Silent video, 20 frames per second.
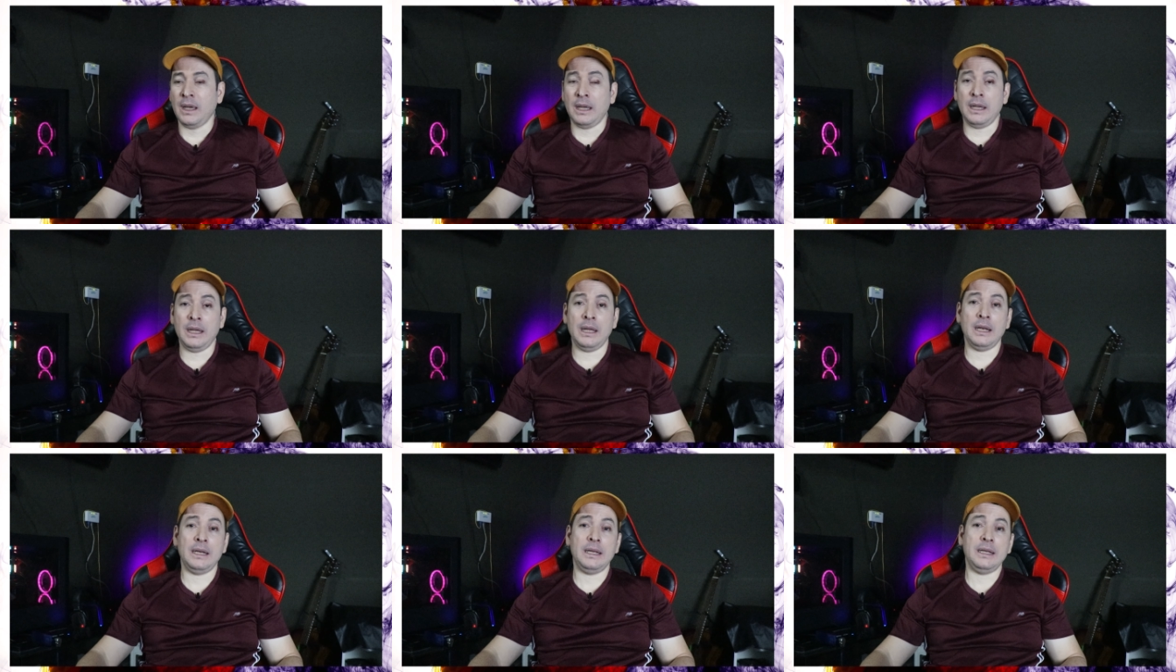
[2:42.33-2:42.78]

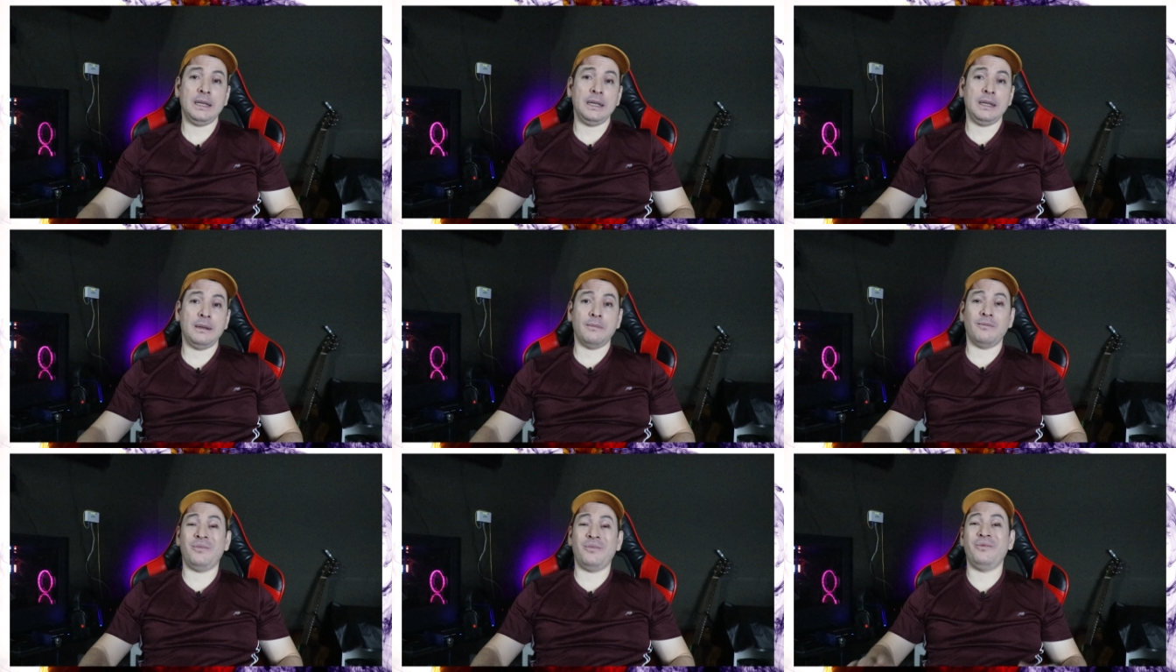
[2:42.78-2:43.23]

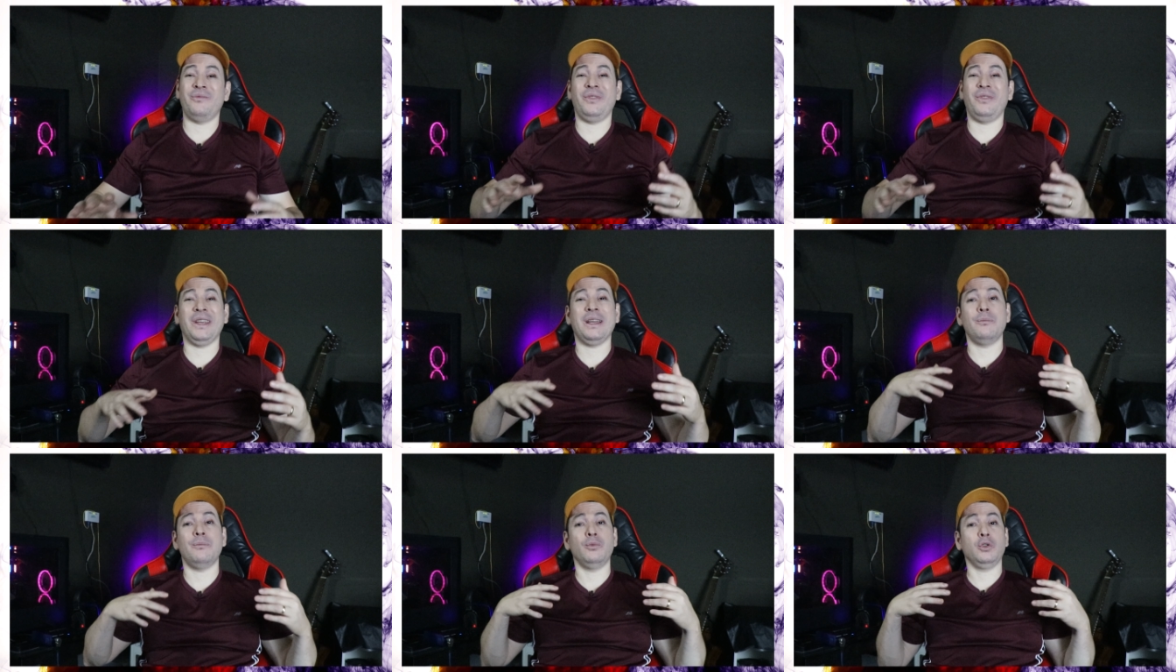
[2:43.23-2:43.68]
Ele
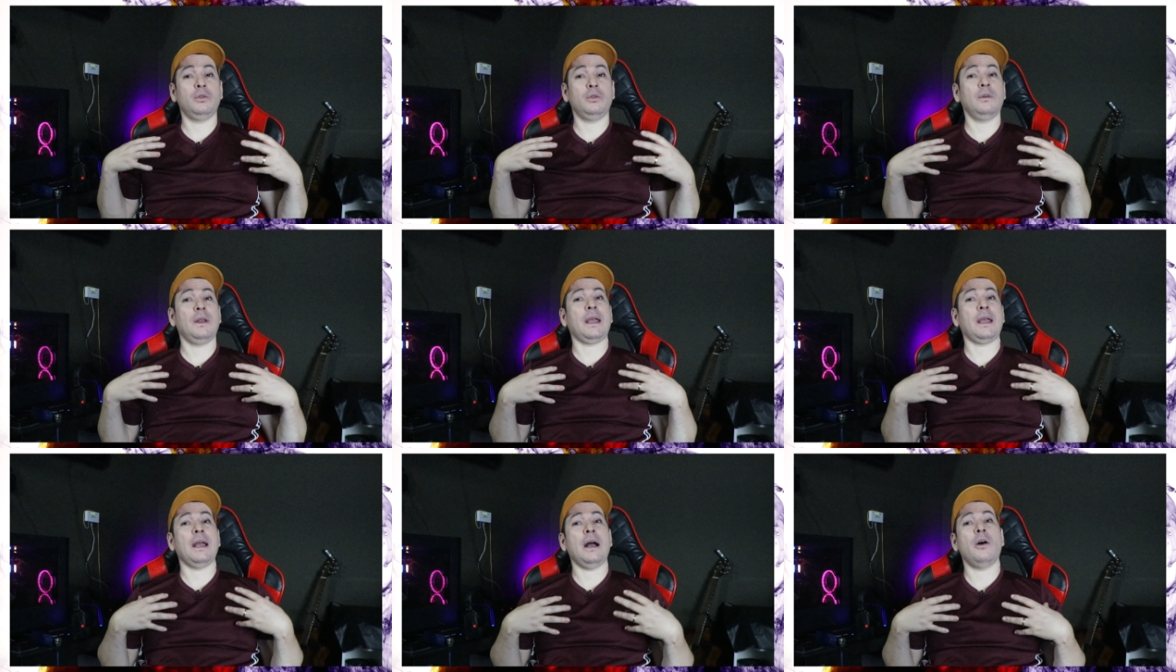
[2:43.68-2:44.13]
fica muito
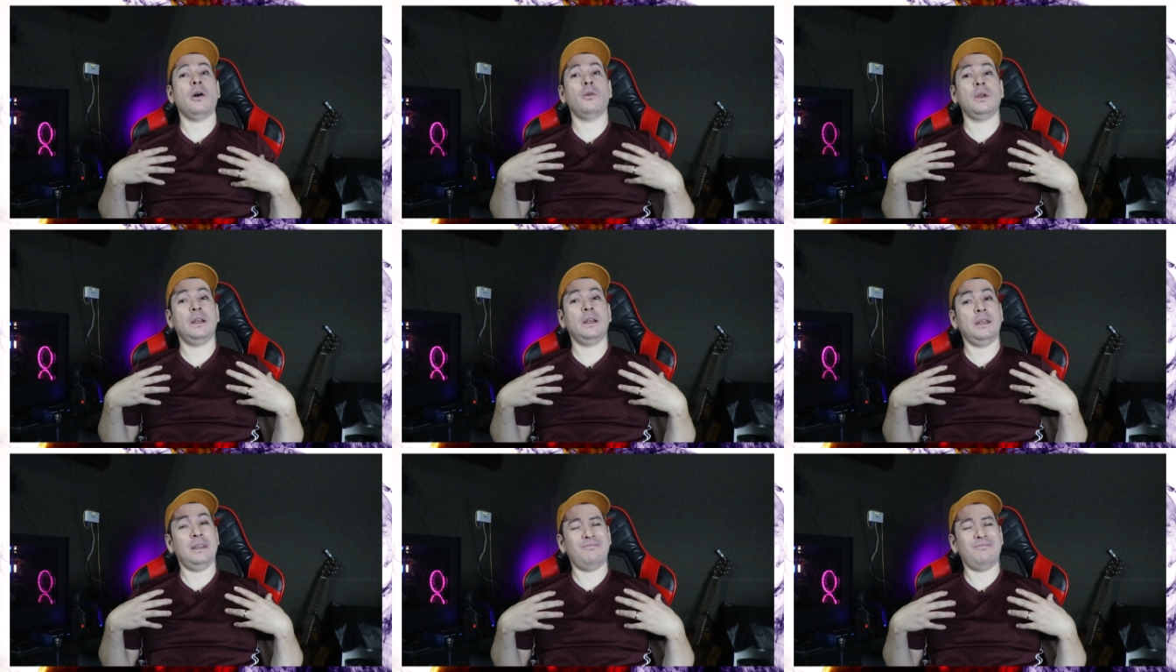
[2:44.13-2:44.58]
legal,
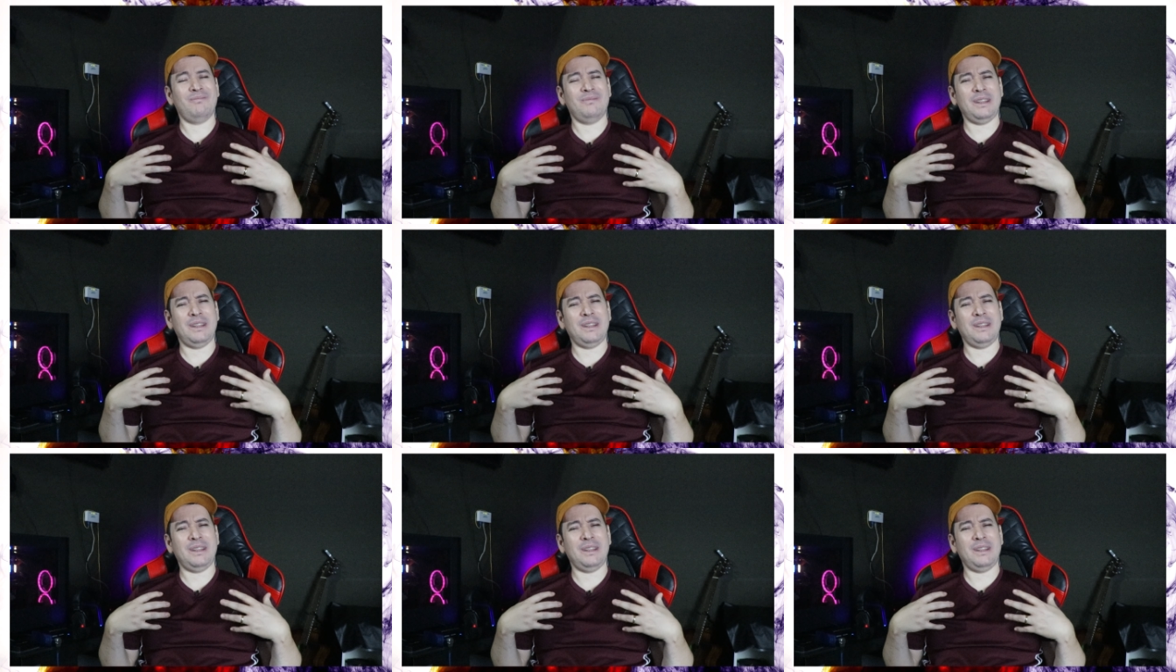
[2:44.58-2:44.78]
ele